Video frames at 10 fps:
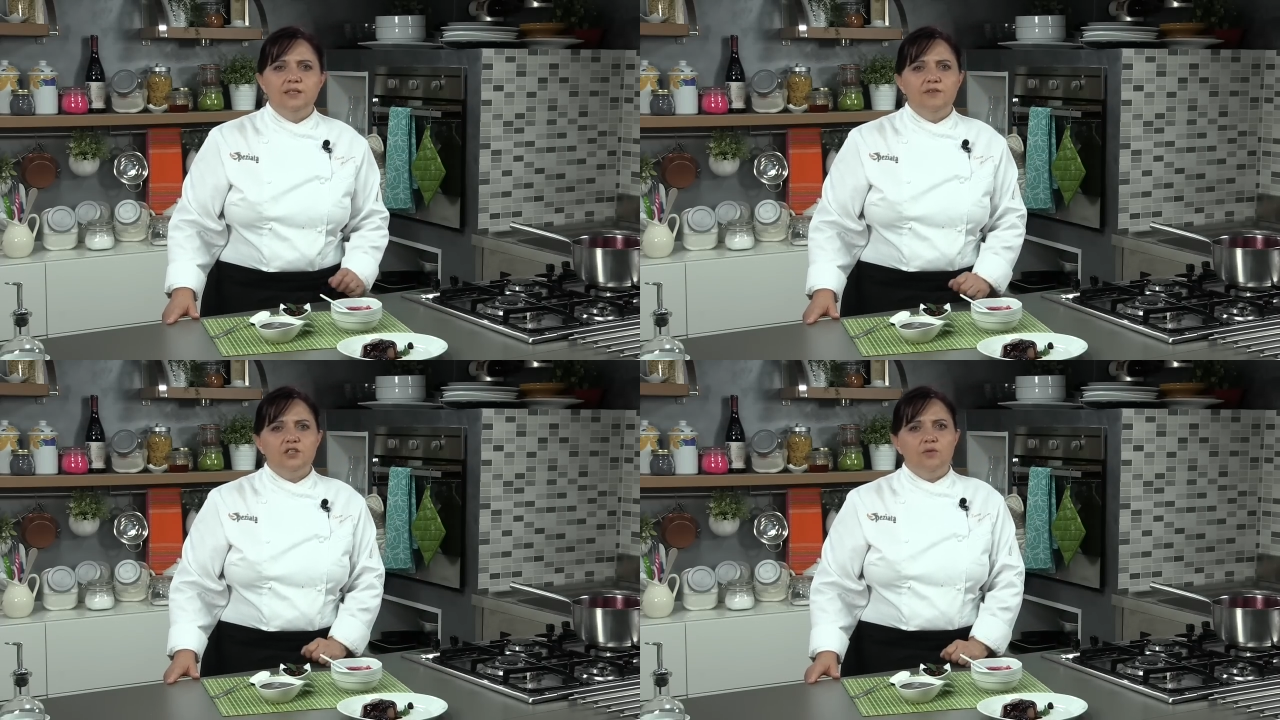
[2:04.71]

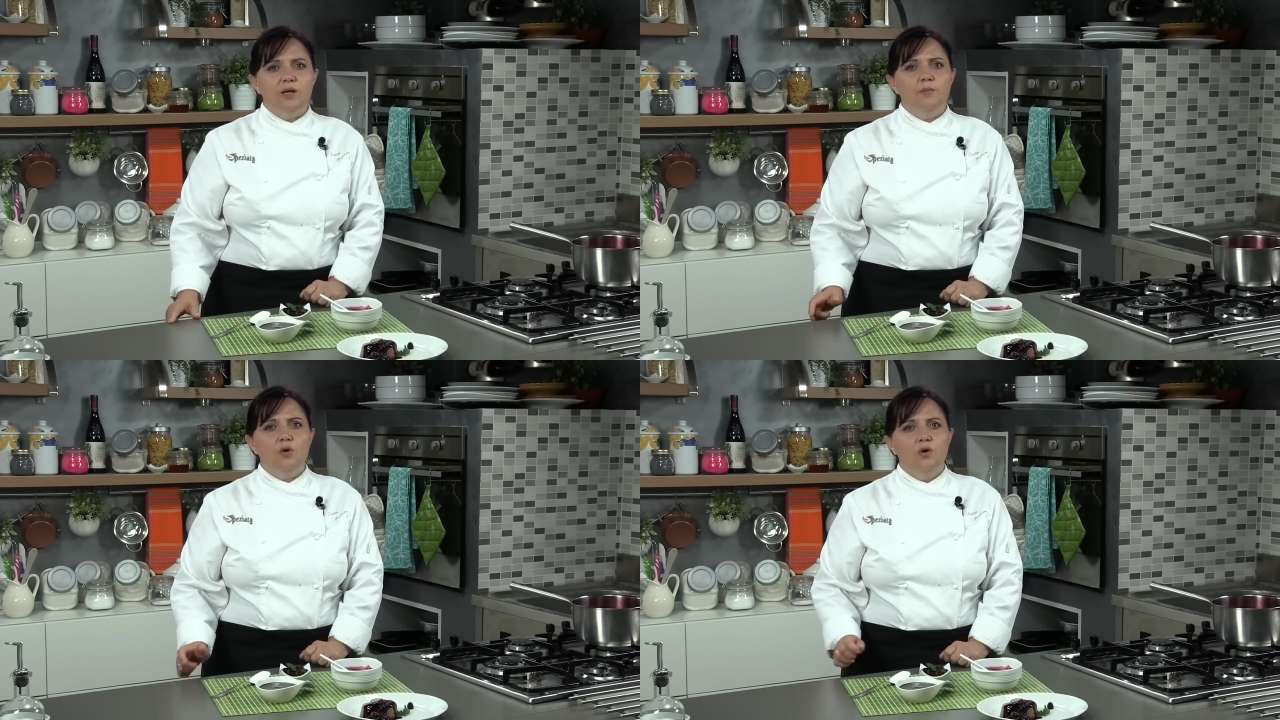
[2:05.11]
Se invece
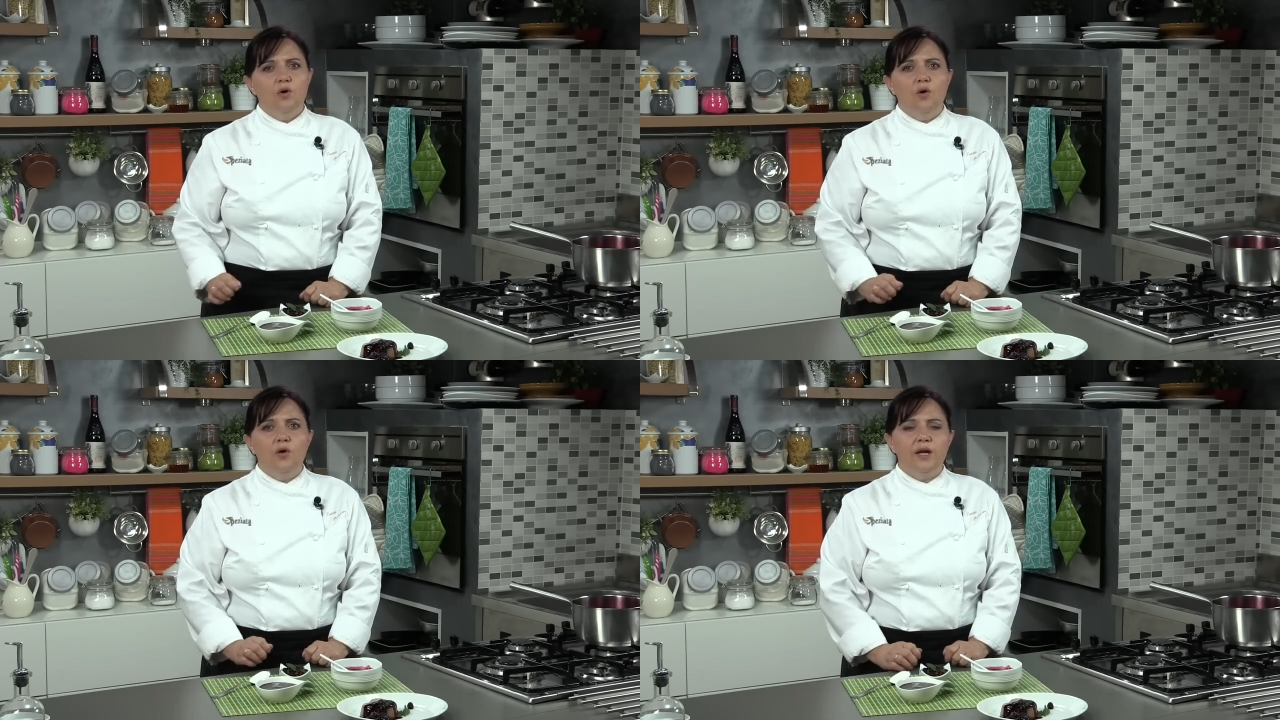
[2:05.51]

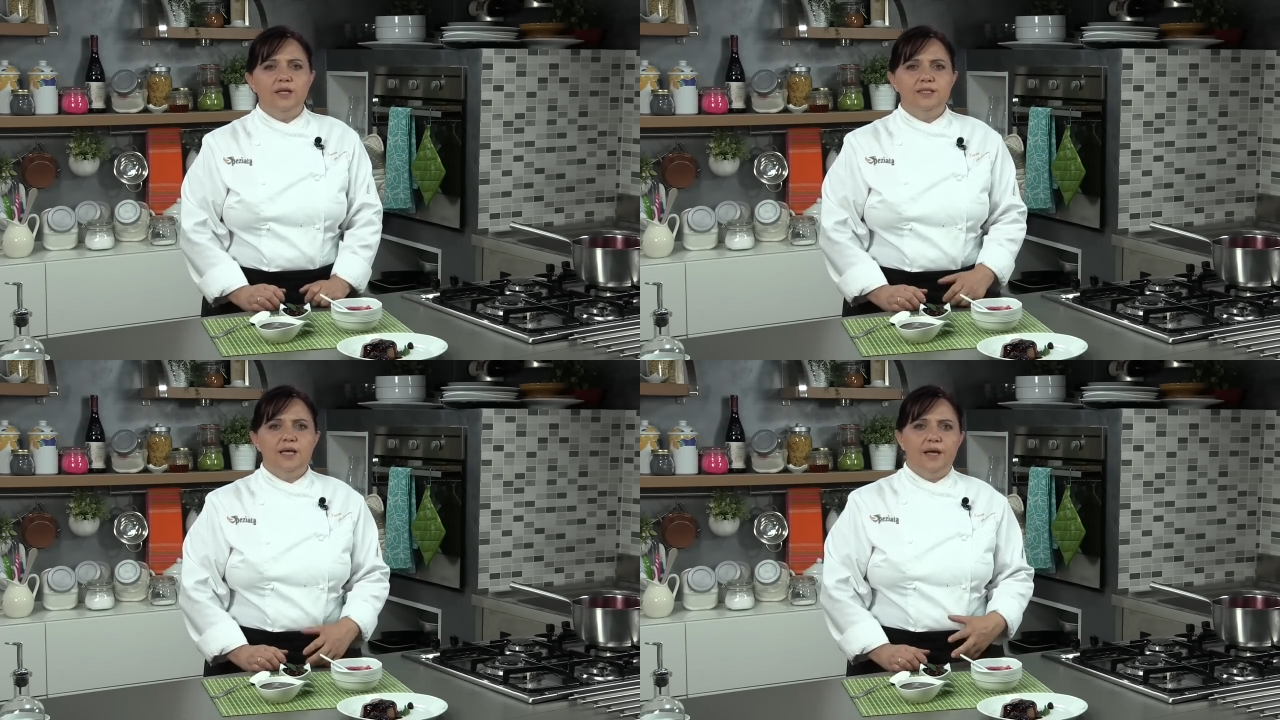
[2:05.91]
vogliamo
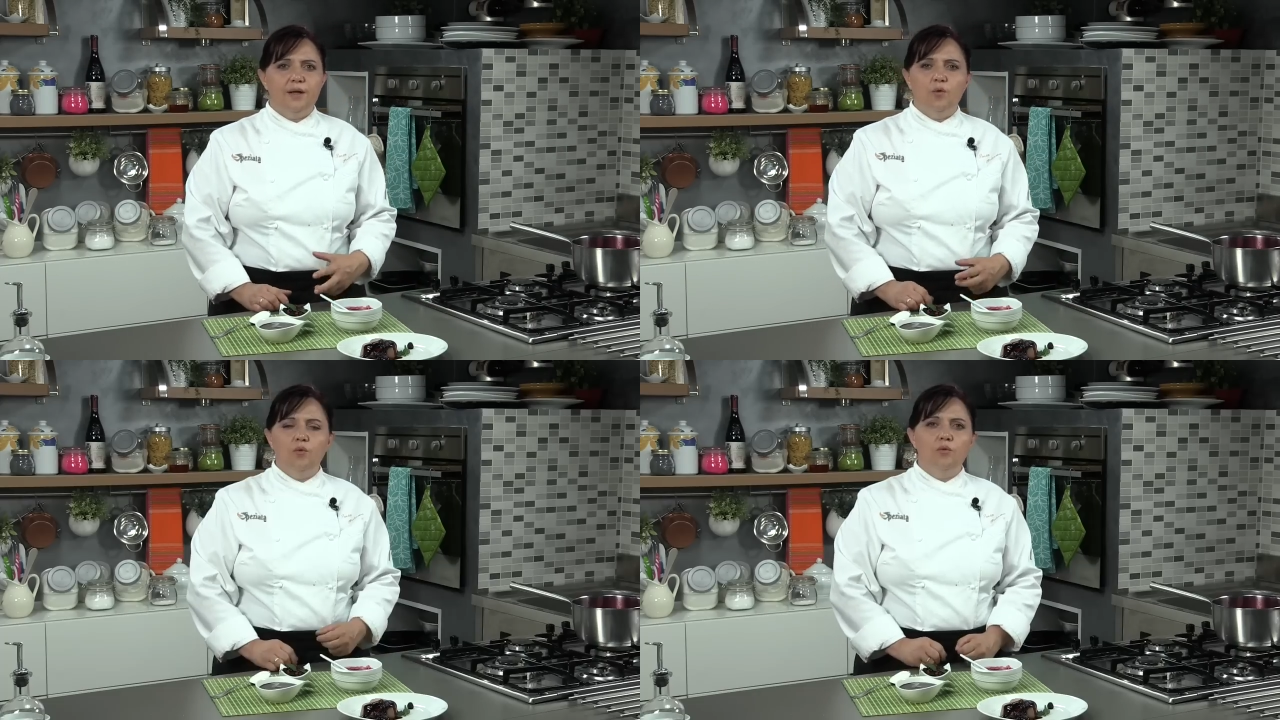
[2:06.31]

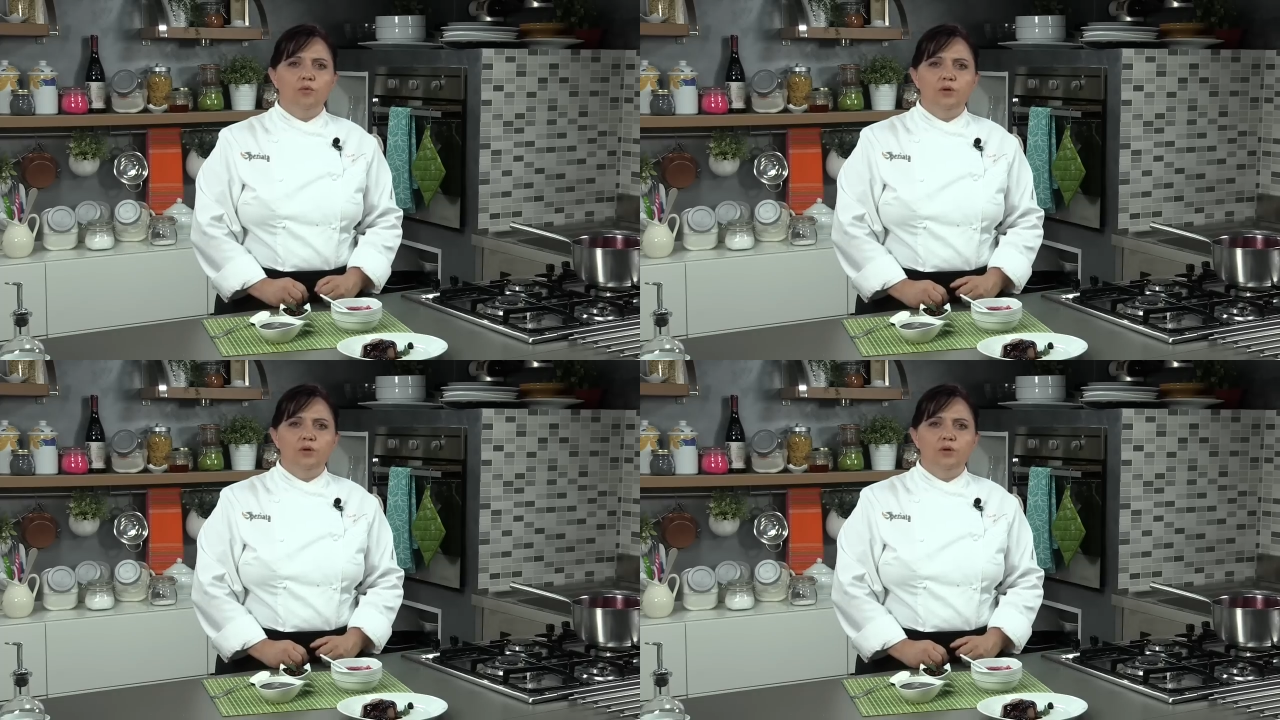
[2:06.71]
realizzare un